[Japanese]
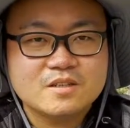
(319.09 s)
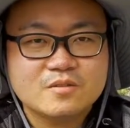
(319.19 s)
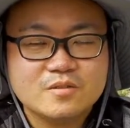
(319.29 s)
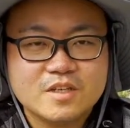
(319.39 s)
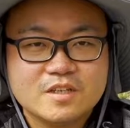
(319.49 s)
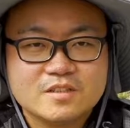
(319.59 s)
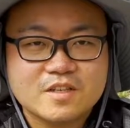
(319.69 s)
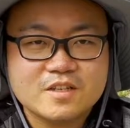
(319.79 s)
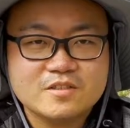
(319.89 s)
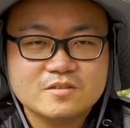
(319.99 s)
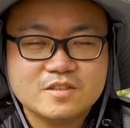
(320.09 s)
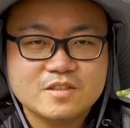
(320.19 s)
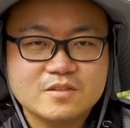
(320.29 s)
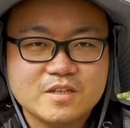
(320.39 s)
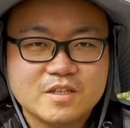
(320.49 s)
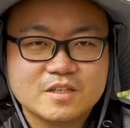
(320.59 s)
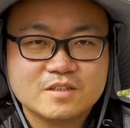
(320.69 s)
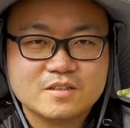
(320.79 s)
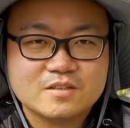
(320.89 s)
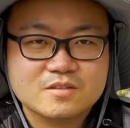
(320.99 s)
ので最終的には
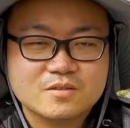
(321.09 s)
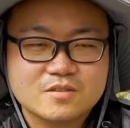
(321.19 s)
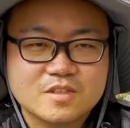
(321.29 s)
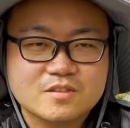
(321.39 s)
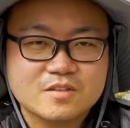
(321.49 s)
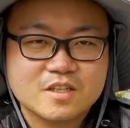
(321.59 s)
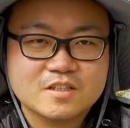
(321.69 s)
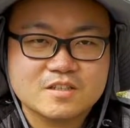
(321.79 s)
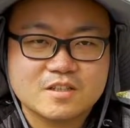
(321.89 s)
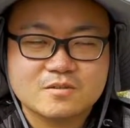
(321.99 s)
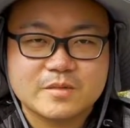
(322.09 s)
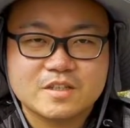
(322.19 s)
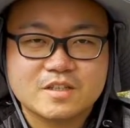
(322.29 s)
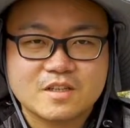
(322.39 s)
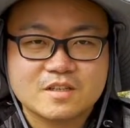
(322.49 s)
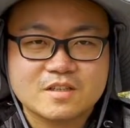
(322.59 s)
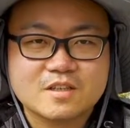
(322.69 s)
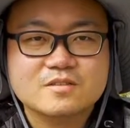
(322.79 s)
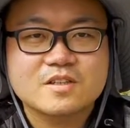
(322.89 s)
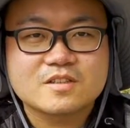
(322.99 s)
その船長はかじった後、まあ、ただな
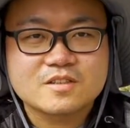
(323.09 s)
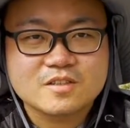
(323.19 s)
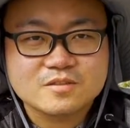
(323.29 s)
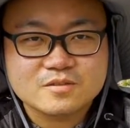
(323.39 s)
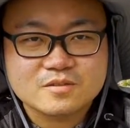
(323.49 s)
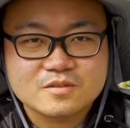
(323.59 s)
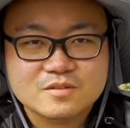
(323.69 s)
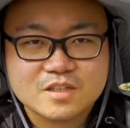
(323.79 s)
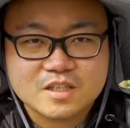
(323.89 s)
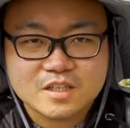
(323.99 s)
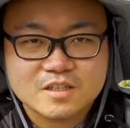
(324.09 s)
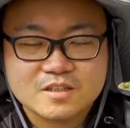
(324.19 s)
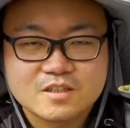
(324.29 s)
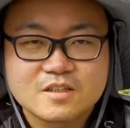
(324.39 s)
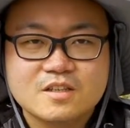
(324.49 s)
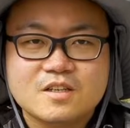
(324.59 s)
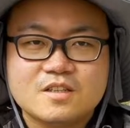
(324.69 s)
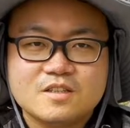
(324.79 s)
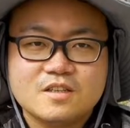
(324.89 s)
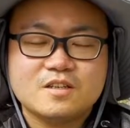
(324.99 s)
くなっていくだけ
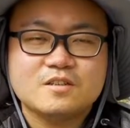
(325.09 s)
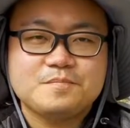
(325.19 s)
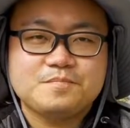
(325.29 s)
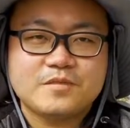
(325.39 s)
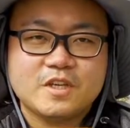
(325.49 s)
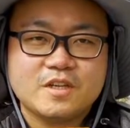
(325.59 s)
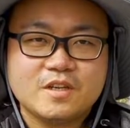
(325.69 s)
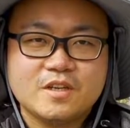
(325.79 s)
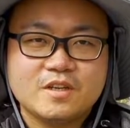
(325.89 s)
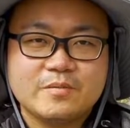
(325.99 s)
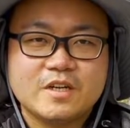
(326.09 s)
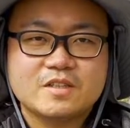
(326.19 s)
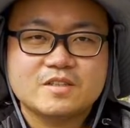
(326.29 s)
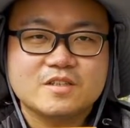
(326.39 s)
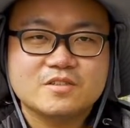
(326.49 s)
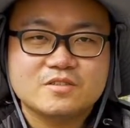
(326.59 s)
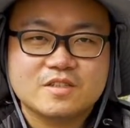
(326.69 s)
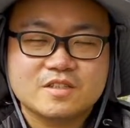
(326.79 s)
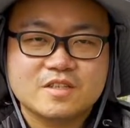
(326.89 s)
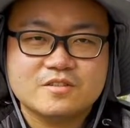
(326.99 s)
で、えー、まあ線虫
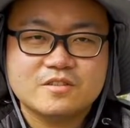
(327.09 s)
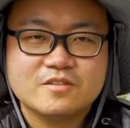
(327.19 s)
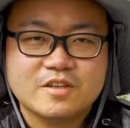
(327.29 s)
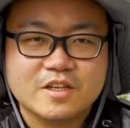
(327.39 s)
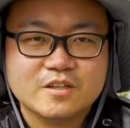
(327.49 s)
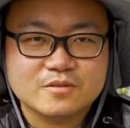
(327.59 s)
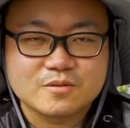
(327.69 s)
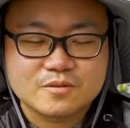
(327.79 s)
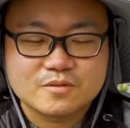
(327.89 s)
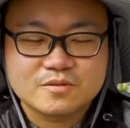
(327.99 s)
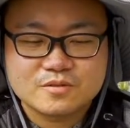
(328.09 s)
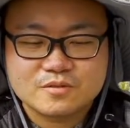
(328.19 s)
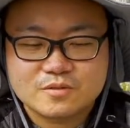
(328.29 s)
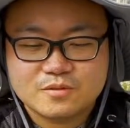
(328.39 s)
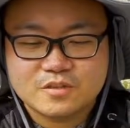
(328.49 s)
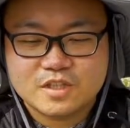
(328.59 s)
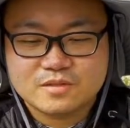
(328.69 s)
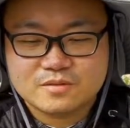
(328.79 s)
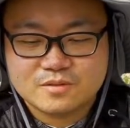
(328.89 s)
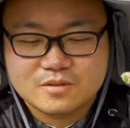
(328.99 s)
が最終的には減るということになる
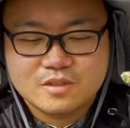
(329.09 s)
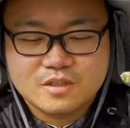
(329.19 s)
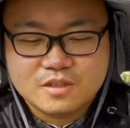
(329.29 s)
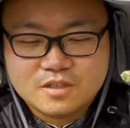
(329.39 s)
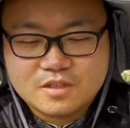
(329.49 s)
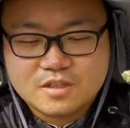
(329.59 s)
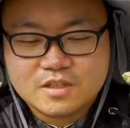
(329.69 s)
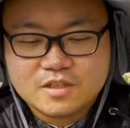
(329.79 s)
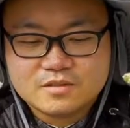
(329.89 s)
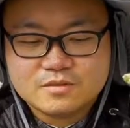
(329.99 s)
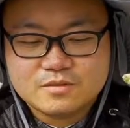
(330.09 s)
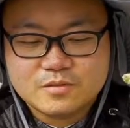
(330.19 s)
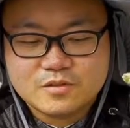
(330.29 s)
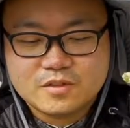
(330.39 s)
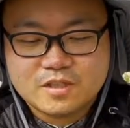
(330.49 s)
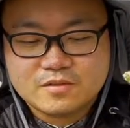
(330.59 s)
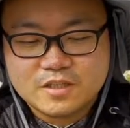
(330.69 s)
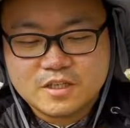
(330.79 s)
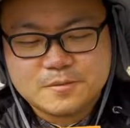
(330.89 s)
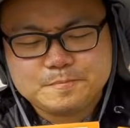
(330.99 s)
というものなの
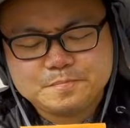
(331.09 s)
で